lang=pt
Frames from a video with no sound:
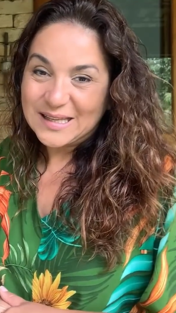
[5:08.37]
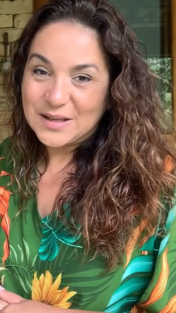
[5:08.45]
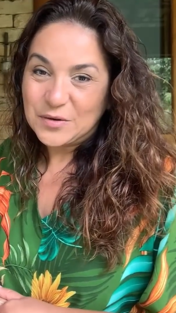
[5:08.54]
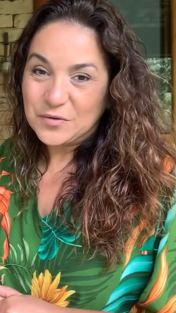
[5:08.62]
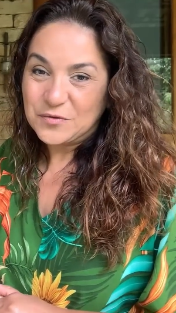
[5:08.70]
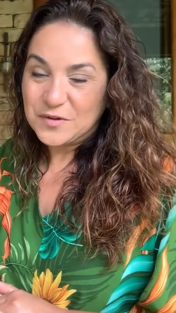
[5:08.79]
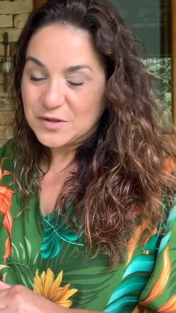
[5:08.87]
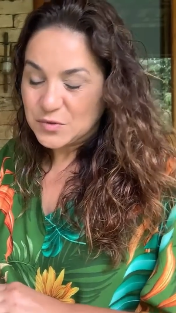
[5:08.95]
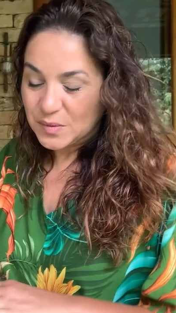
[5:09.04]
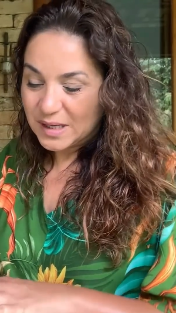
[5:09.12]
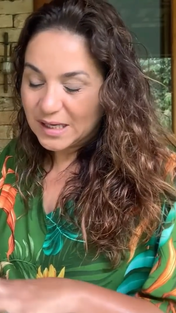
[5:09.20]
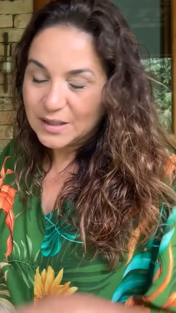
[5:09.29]
que eu fiz
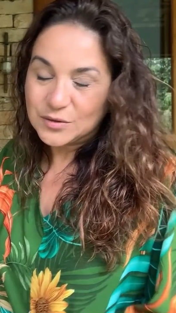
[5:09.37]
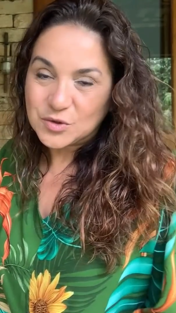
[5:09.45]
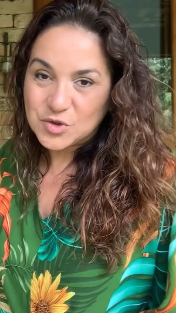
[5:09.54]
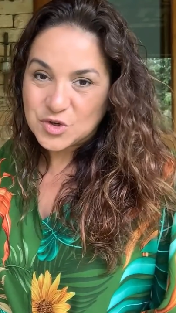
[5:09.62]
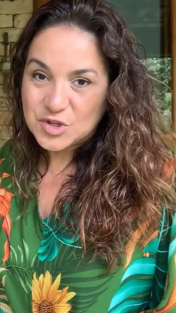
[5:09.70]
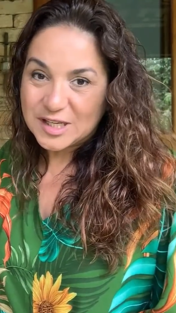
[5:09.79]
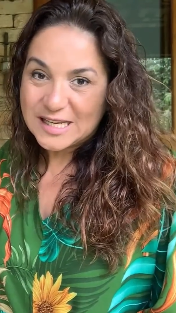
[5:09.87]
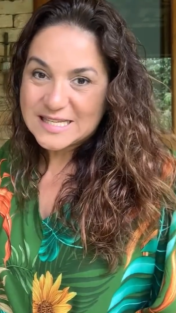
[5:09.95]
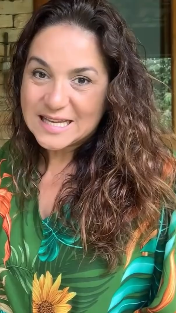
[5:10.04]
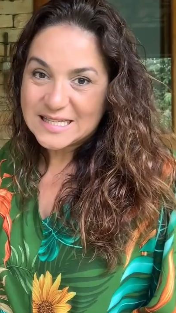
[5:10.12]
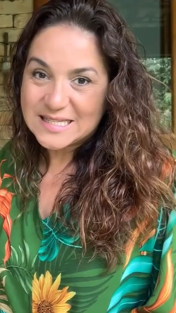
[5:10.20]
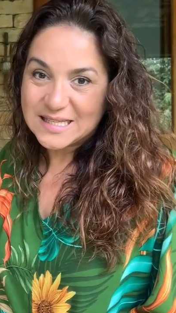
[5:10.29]
um canto de
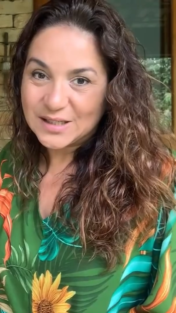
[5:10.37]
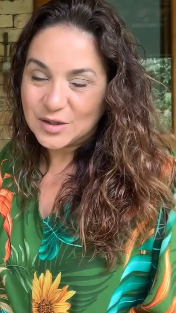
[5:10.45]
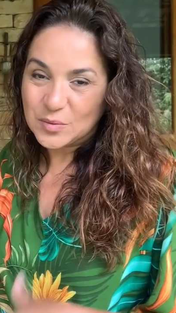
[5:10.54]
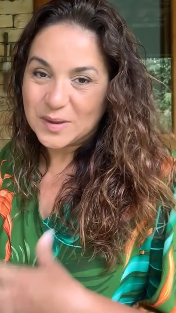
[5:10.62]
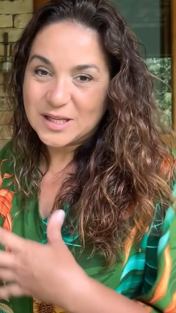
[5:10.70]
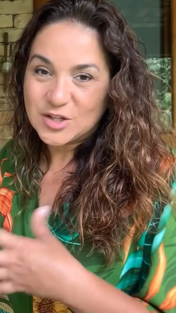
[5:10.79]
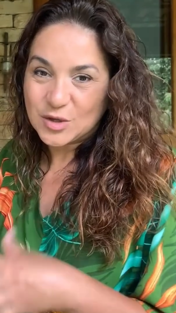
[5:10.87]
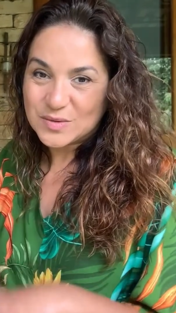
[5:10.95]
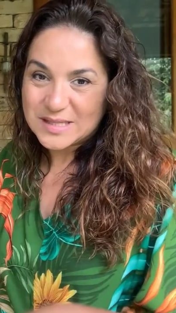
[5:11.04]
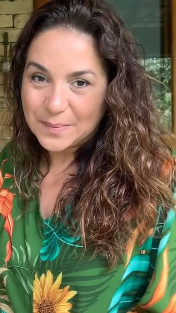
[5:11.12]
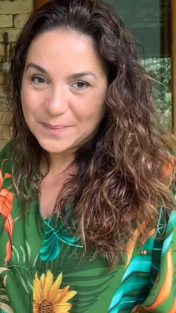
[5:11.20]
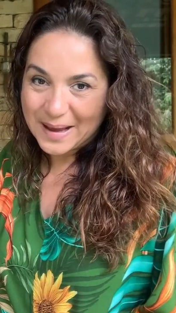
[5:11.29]
higienização para deixar os
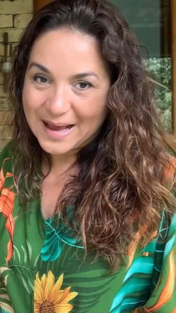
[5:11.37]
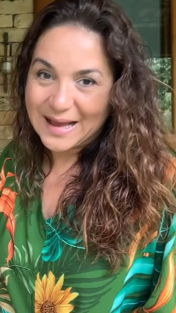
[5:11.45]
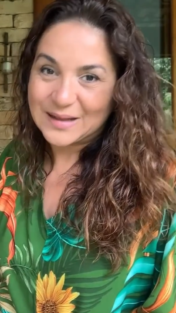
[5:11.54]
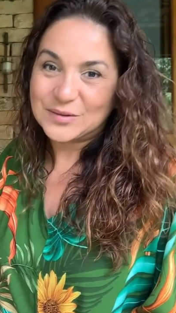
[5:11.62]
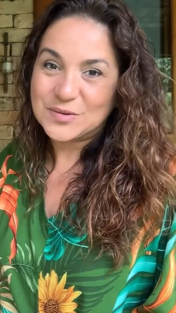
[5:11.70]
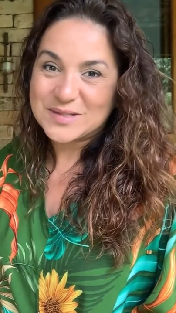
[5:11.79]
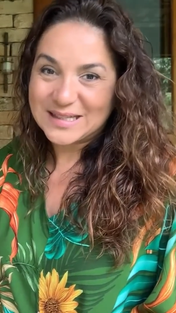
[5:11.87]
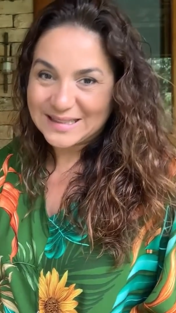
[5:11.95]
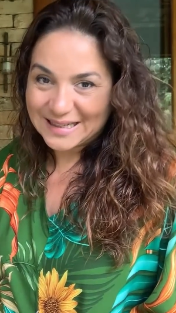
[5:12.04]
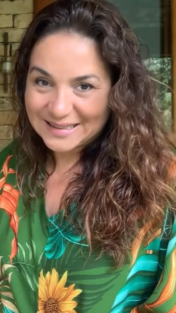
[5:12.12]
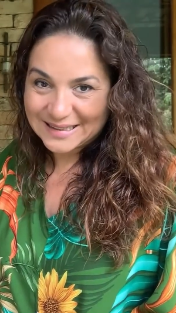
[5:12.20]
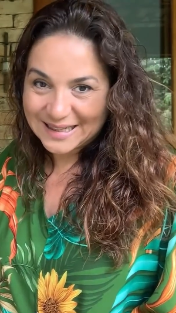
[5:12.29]
sapatos na
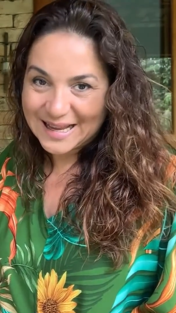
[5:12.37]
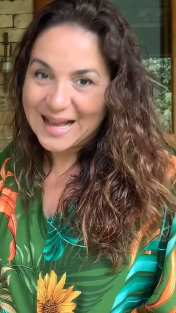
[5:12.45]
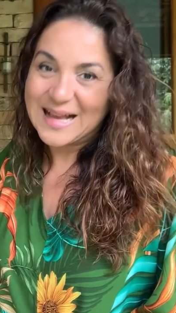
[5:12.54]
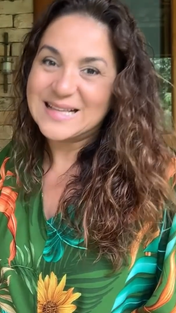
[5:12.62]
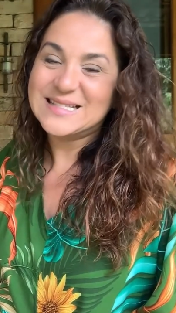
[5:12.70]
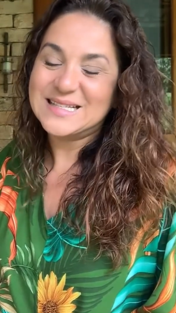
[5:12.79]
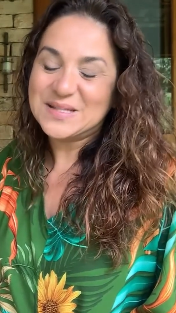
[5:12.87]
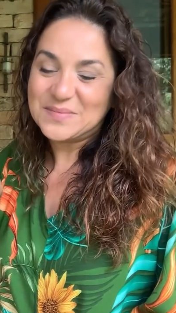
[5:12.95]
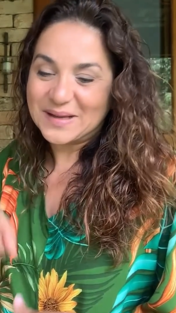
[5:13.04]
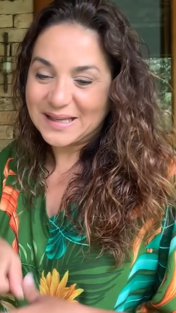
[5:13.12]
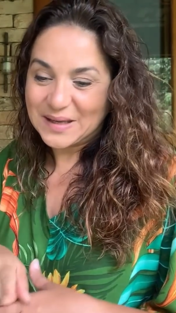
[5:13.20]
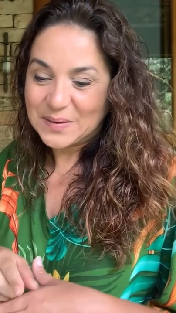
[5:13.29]
entrada da casa, esse
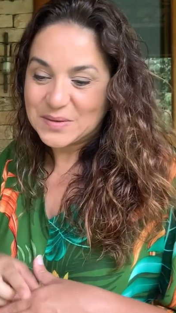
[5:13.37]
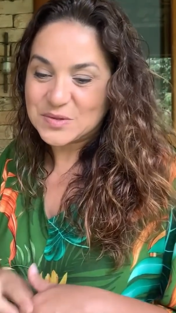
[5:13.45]
banquinho é de